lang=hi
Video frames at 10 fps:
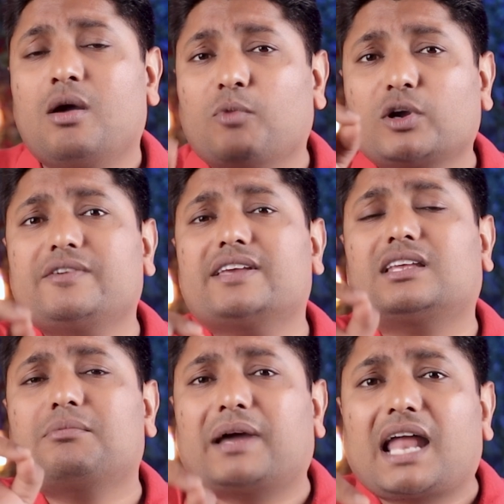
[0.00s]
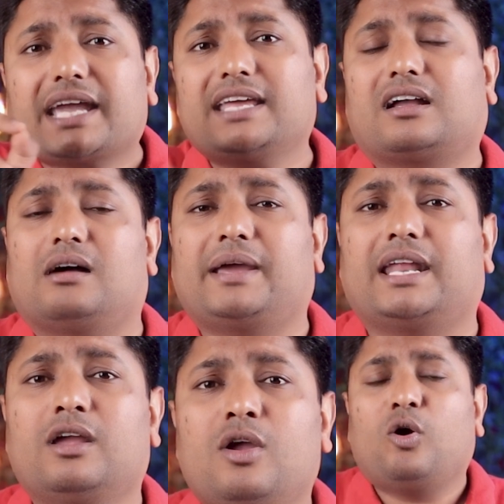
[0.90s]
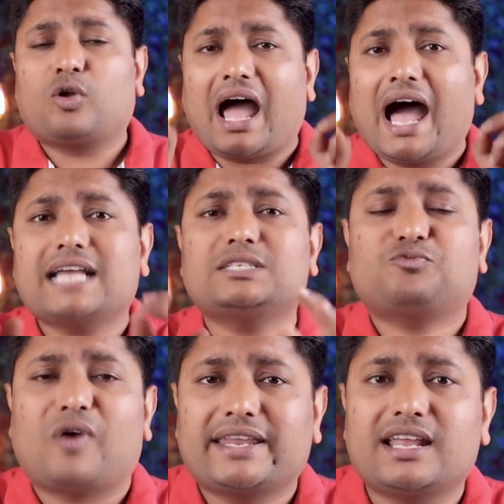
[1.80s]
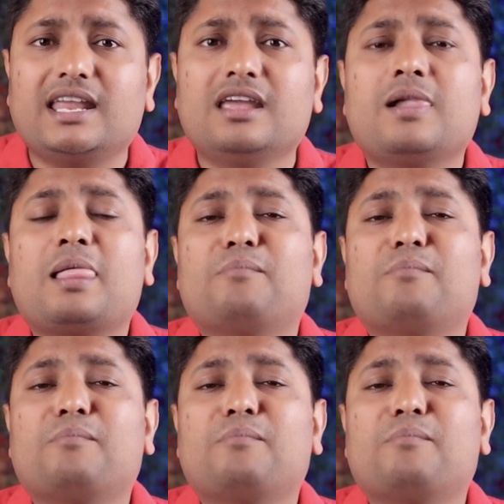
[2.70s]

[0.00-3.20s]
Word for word: मोटिवेशन बना के रखा मैंने और आज फाइनली